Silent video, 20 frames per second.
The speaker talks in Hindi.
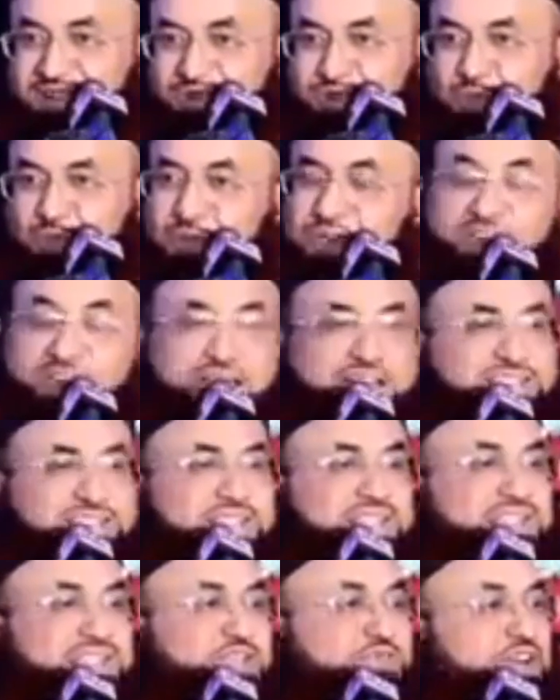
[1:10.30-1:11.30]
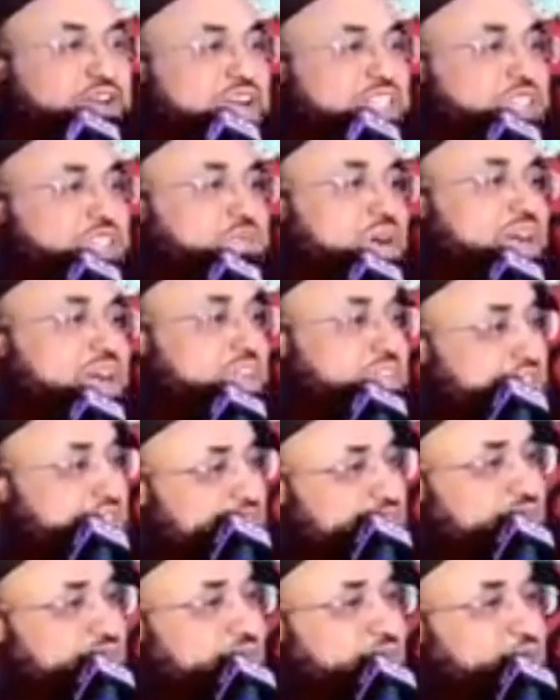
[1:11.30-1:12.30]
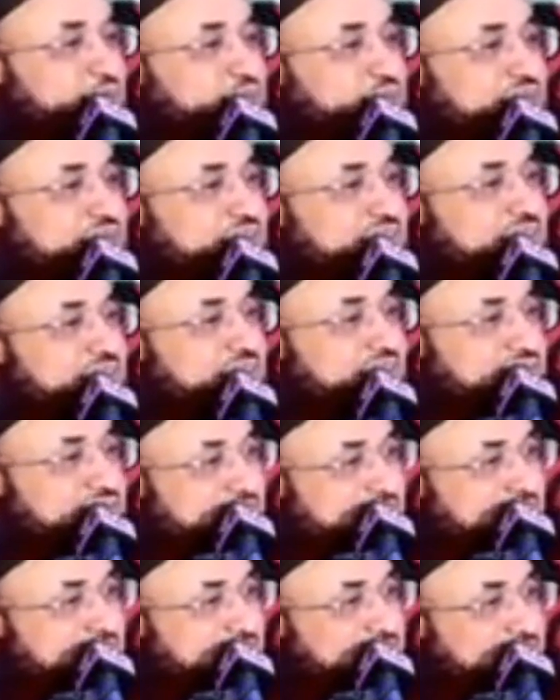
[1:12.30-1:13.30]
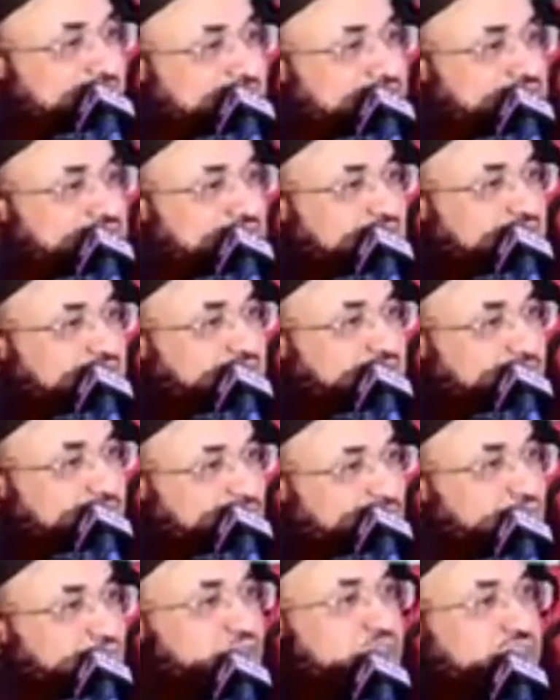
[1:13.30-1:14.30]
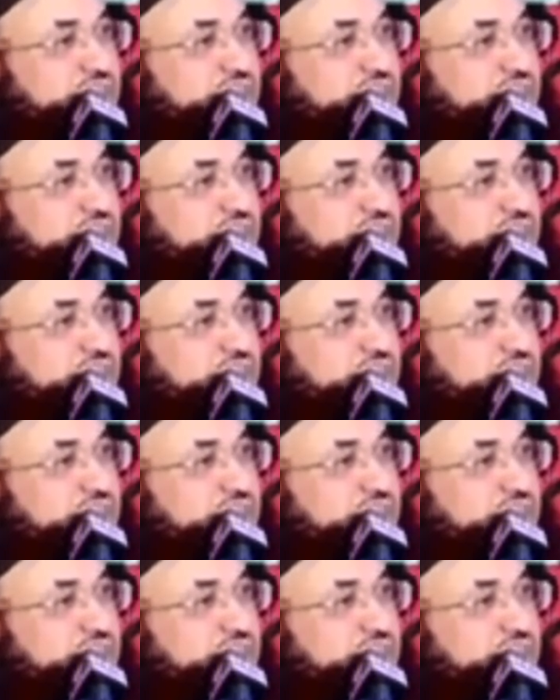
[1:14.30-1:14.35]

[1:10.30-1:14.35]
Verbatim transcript: तो फिर हजरत फातिमा रजी अल्लाह तहा का दावा तो